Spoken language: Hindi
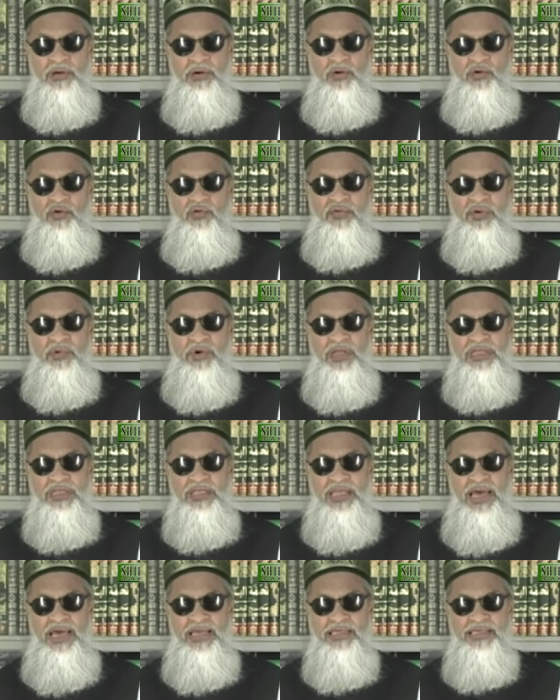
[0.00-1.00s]
हरूफ
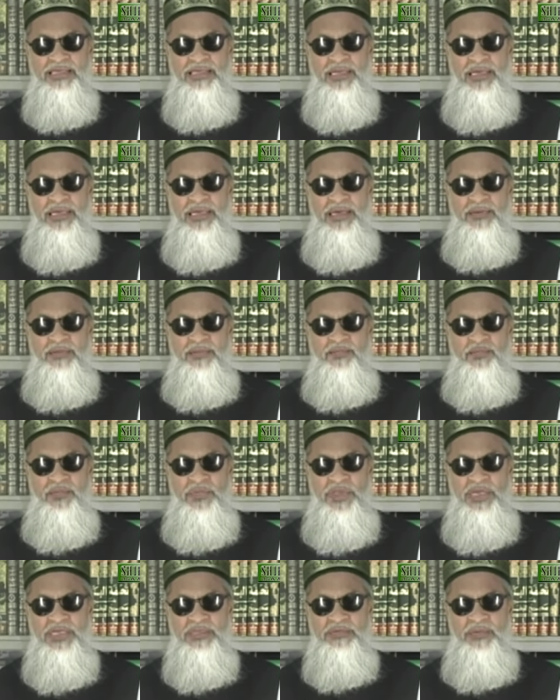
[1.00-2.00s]
मुक़त्यास से
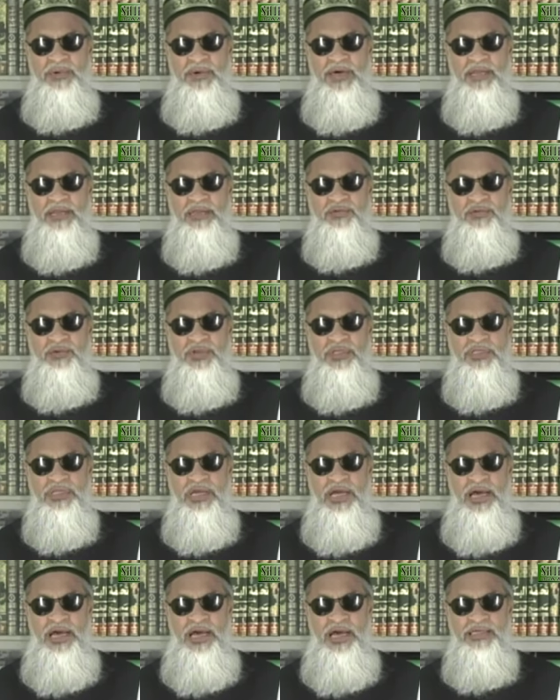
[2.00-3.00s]
इस मुबारक सूरत
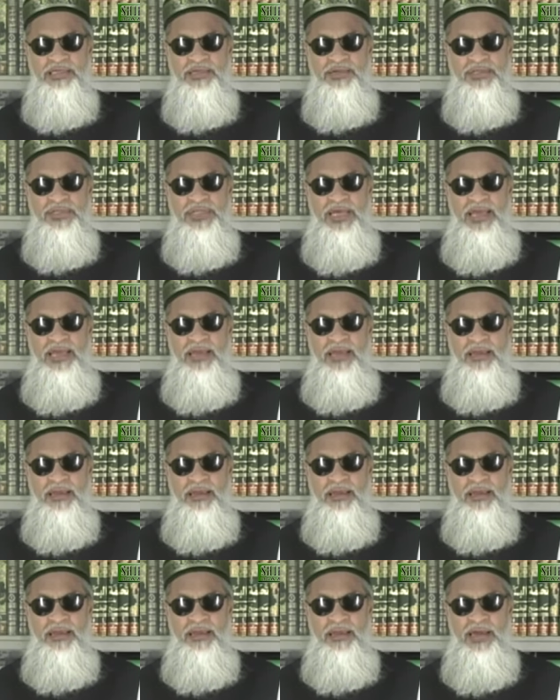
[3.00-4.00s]
का आगाज़ होता है
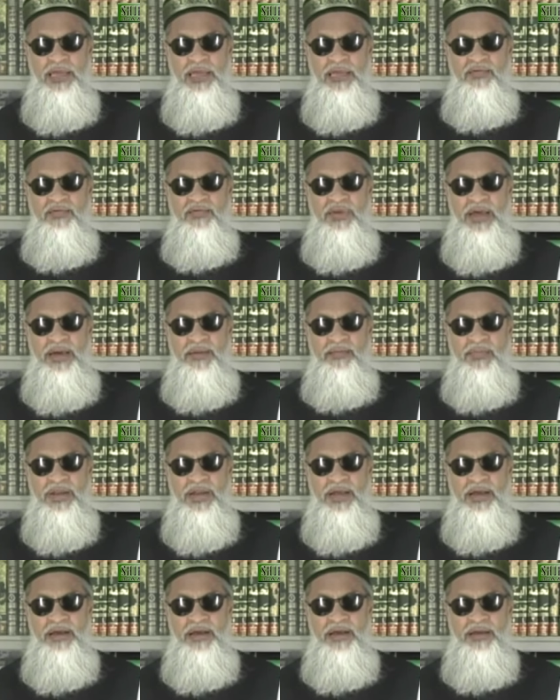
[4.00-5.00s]
अलिफ्लाम
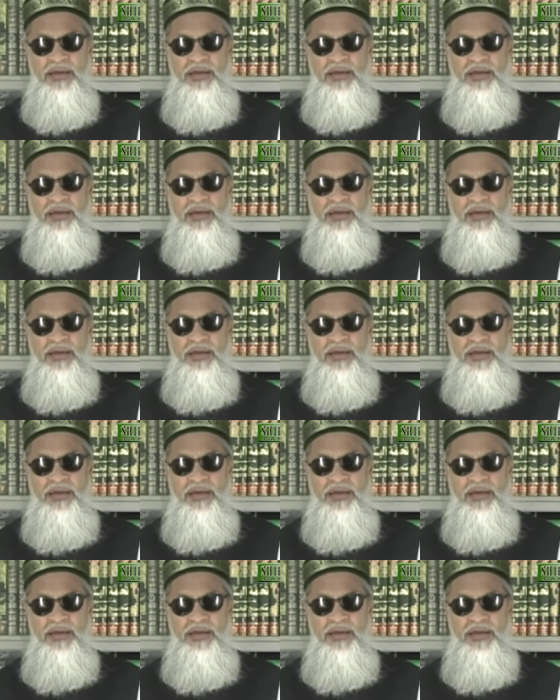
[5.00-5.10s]
रा